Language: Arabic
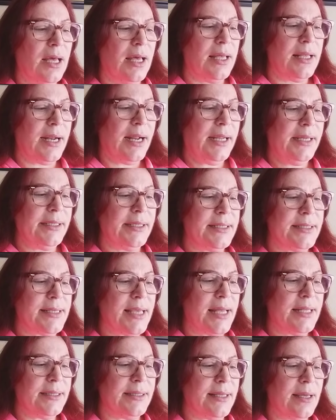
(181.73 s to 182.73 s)
راح
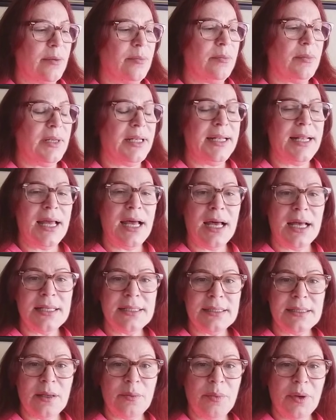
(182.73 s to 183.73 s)
يتقدم
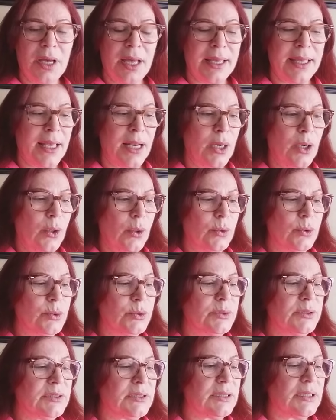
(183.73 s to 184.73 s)
لصبايا
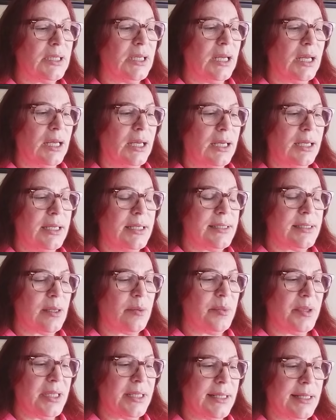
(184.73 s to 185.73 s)
الحوت آه،
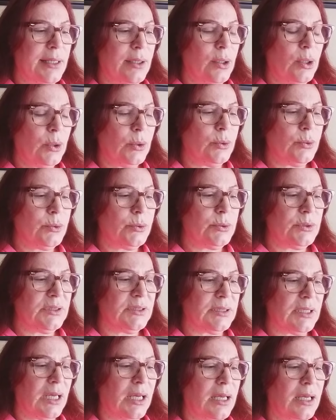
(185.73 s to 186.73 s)
صبية
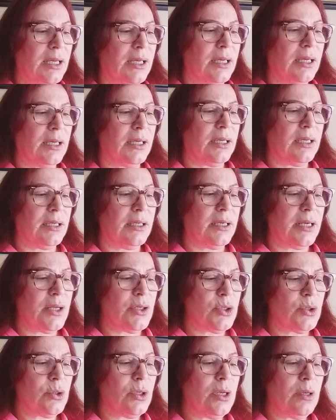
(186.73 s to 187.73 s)
الحوت آه،
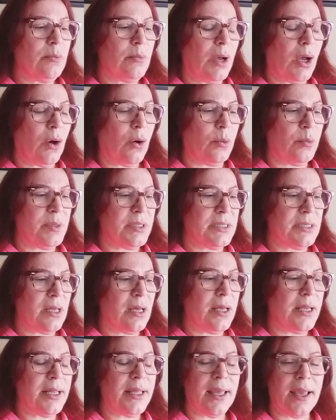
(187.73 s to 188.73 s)
رجل معه
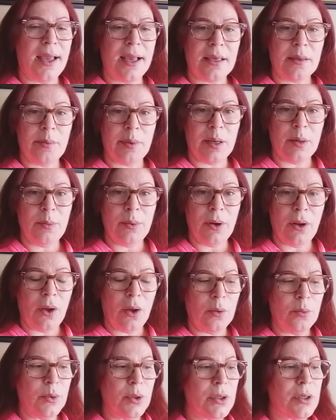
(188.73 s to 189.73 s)
مصاري أكبر
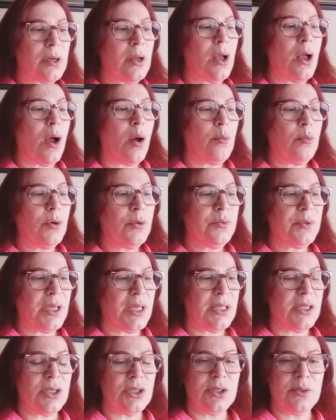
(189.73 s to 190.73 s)
بالعمر ممكن
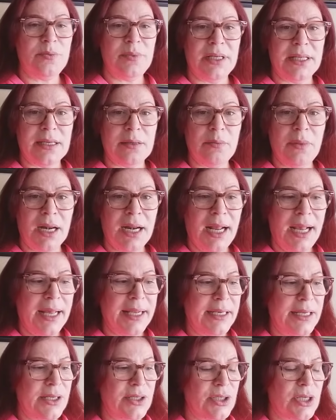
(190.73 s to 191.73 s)
يجيب لك
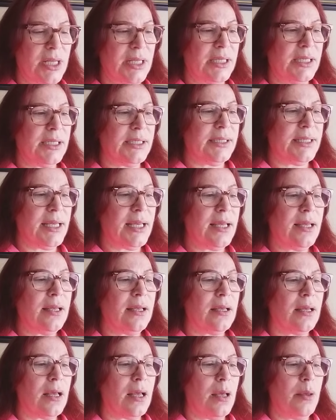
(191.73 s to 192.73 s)
مرحلة جيدة
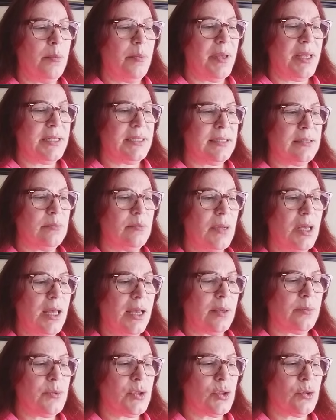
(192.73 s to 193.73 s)
بس ما
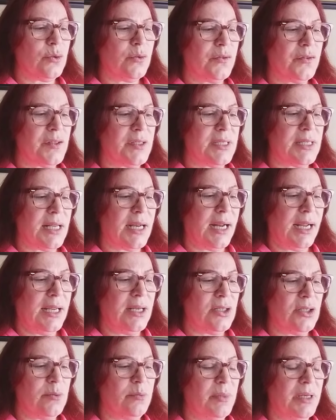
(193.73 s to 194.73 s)
عم شوف إذا راح
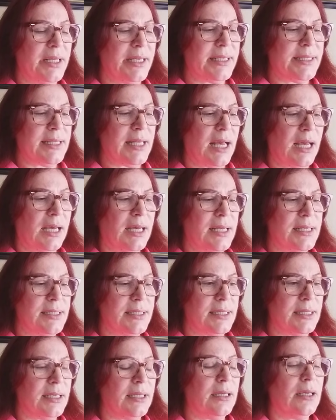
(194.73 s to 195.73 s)
يجيب لك
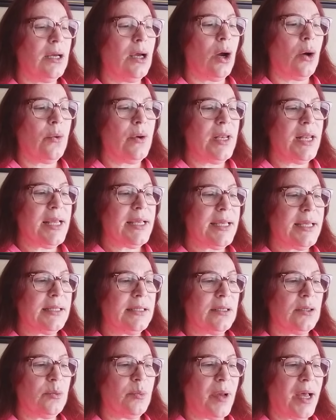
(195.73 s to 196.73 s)
سعادة ولكن
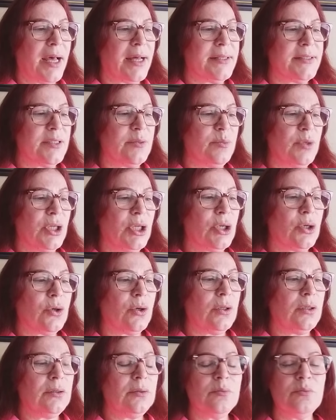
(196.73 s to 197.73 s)
البعض
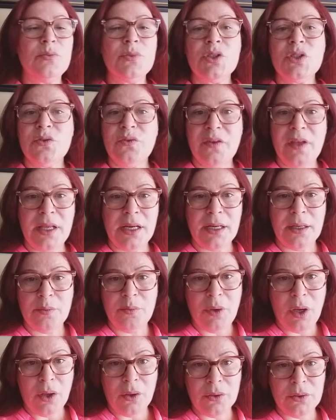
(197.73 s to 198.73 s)
منكم مش فارق
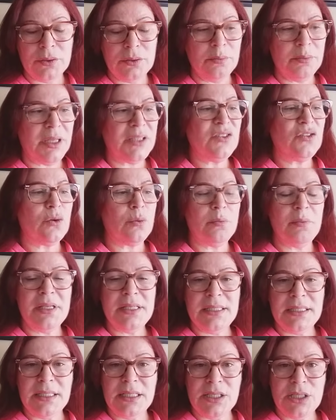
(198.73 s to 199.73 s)
معهم بدهم
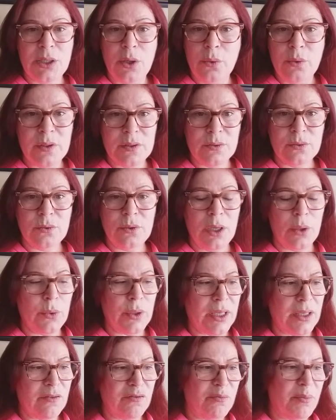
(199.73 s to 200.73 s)
بس يتجوزوا لو
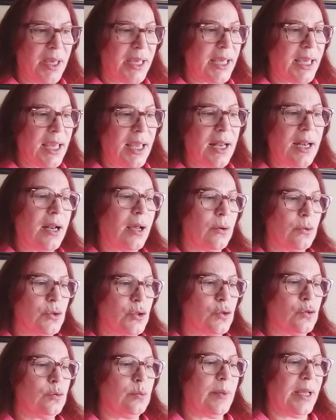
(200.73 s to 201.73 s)
كيف ما كان أو
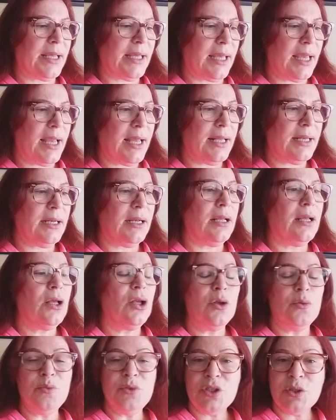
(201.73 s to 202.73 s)
شو ما كان
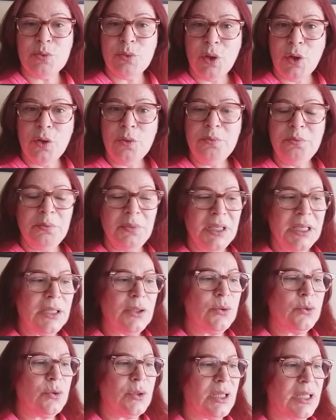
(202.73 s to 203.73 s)
مش مهم
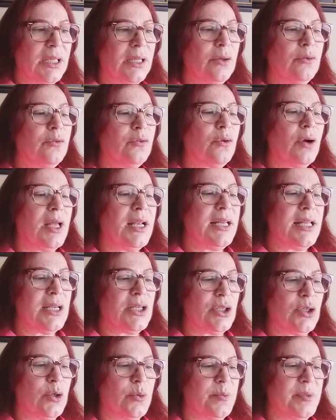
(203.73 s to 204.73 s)
مين وكيف وهل
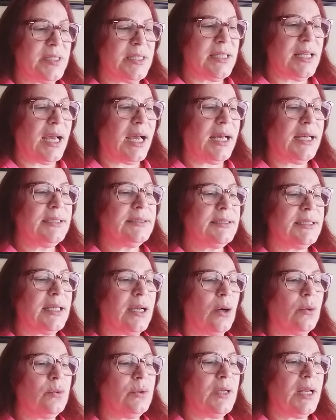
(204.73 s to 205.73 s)
يجلب السعادة
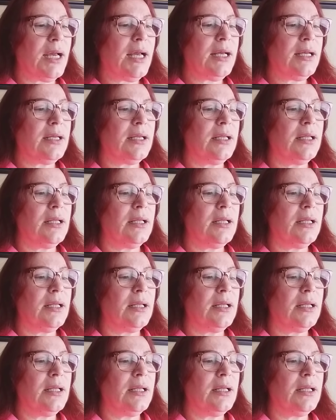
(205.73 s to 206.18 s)
أو لا